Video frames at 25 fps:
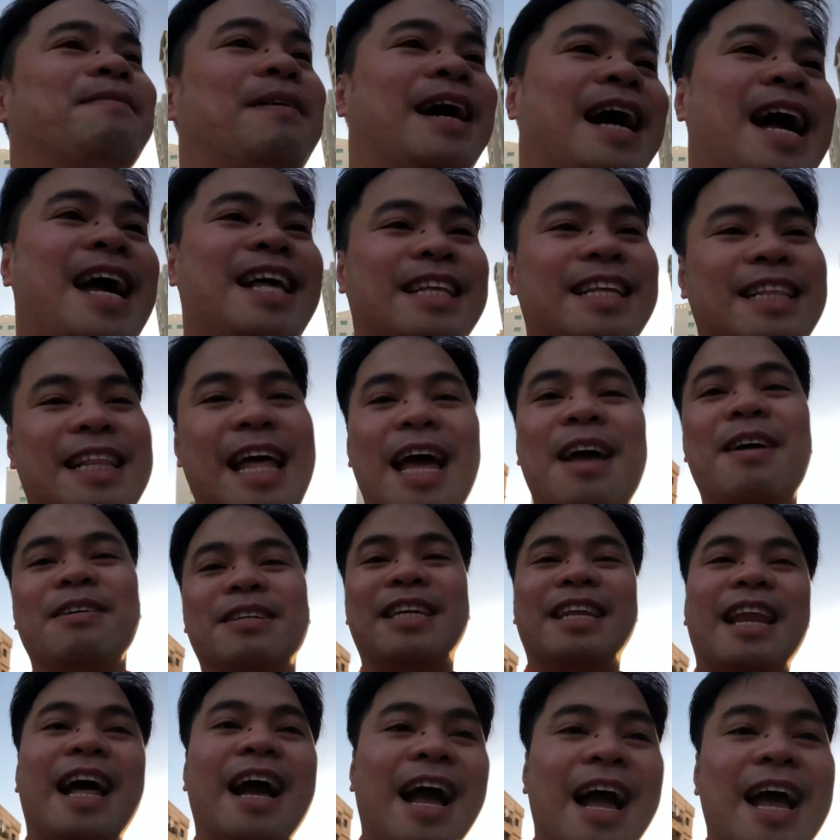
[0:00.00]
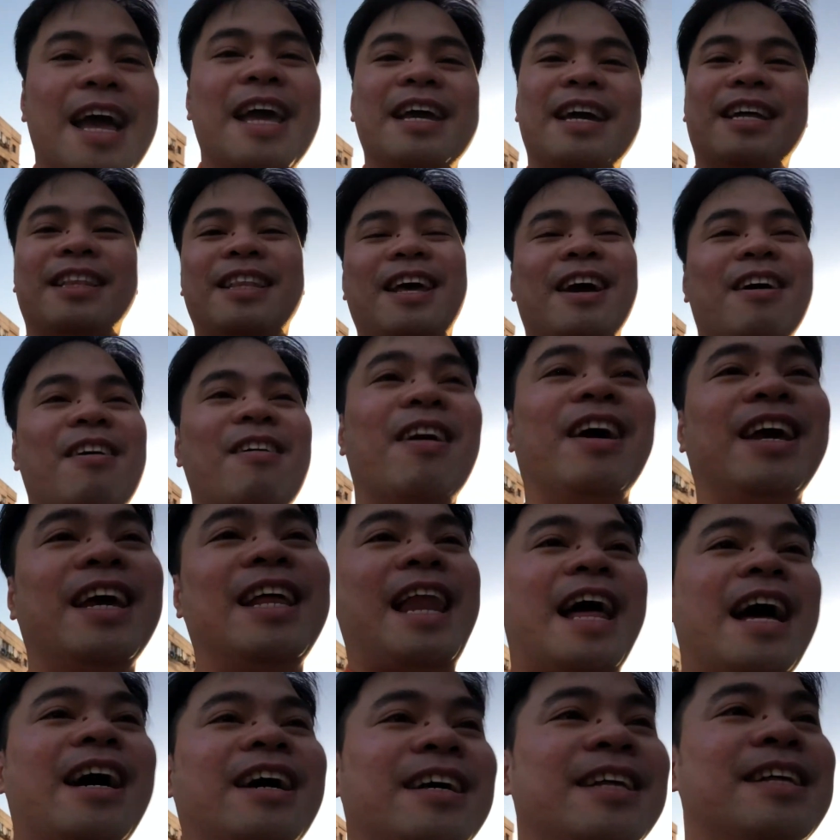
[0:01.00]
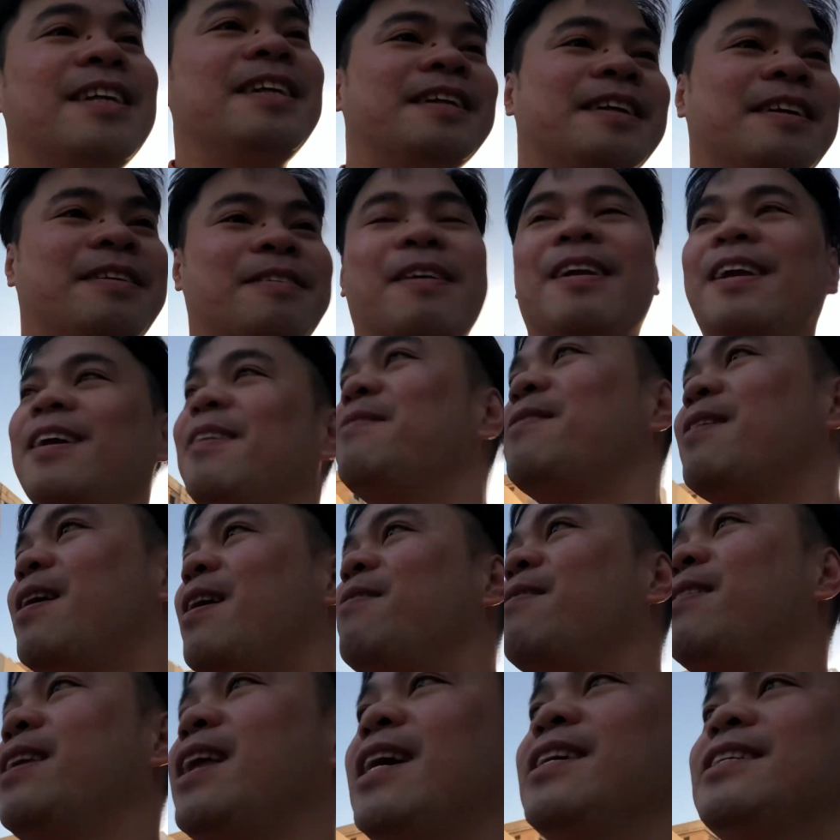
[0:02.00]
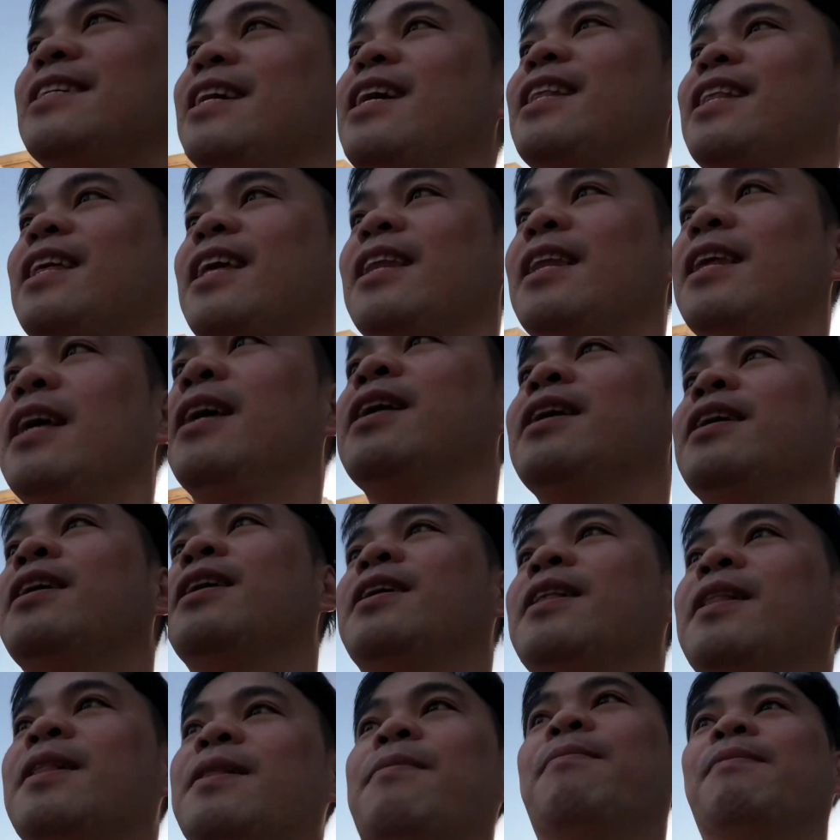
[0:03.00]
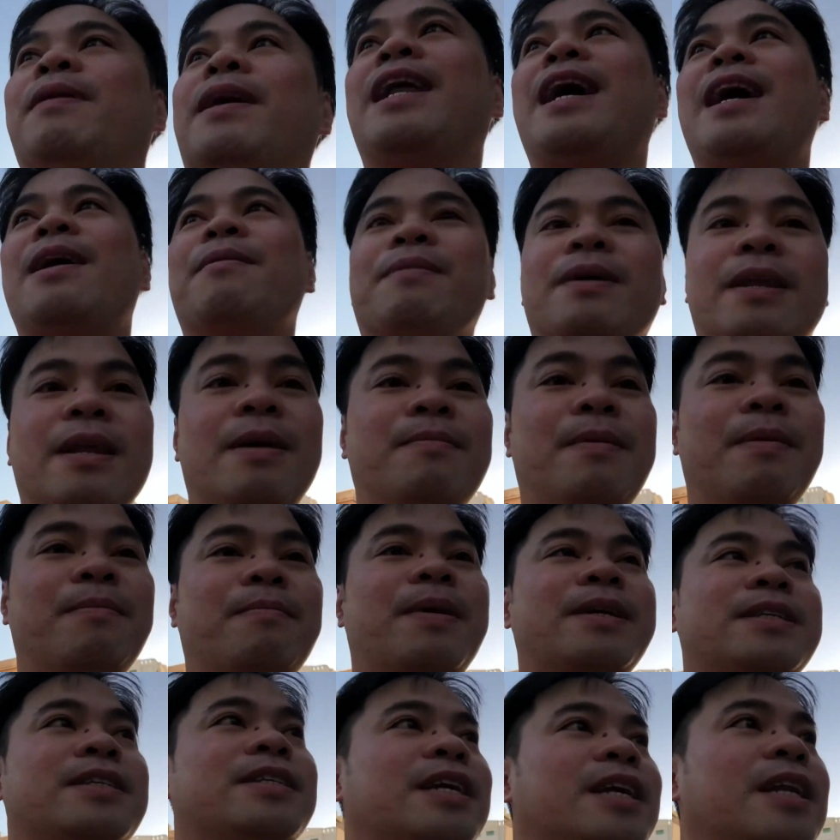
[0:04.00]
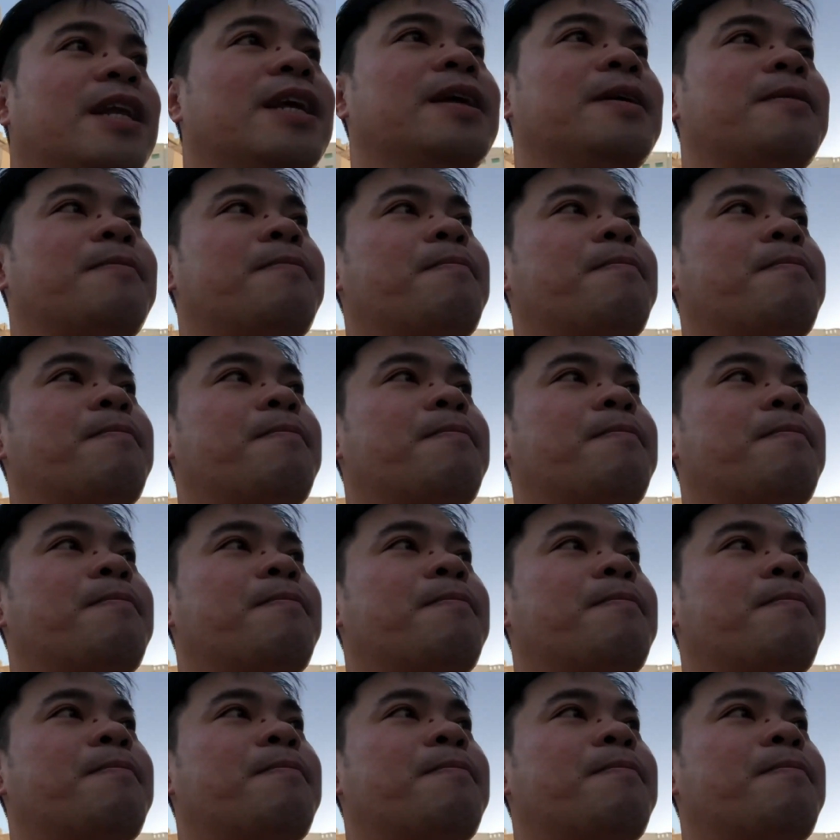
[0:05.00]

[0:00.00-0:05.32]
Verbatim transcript: Pagka hindi tayo sinakay natin okay lang. Walang mawawala sa atin. Marami naman bus yan eh.